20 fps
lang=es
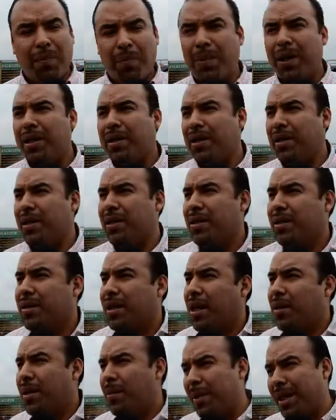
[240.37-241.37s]
aparte,
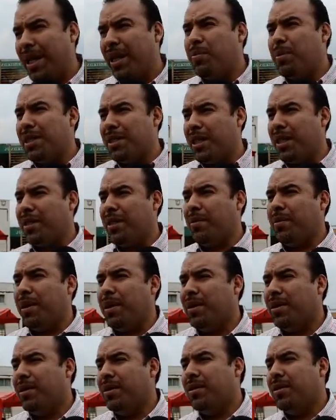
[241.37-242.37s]
de manera administrativa.
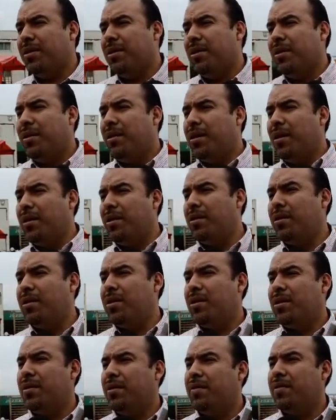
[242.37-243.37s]
Es responsabilidad,
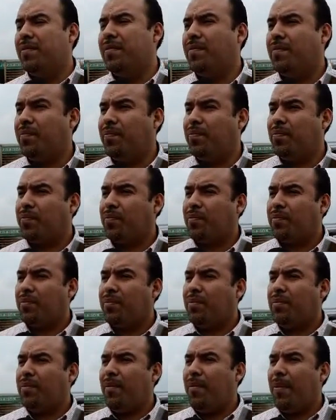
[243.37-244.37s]
a
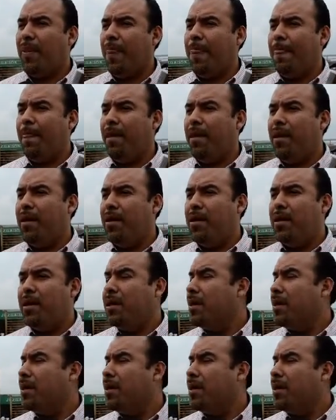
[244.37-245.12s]
las autoridades